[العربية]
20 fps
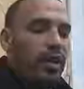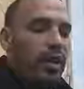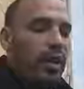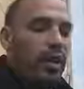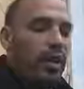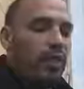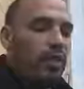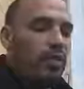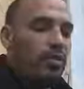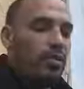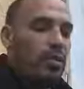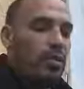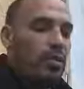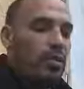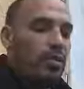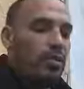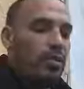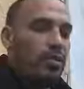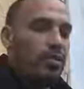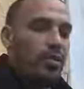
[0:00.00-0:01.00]
إلى الوصل
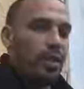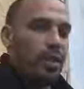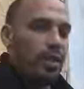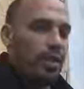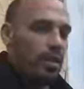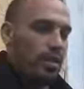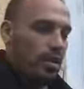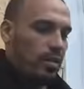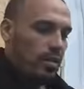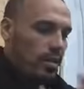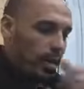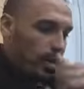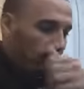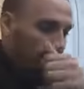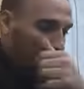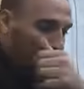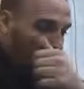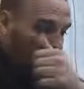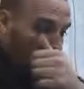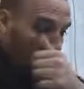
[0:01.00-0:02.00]
بجملة
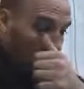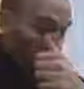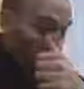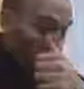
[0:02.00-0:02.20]
خبرية أو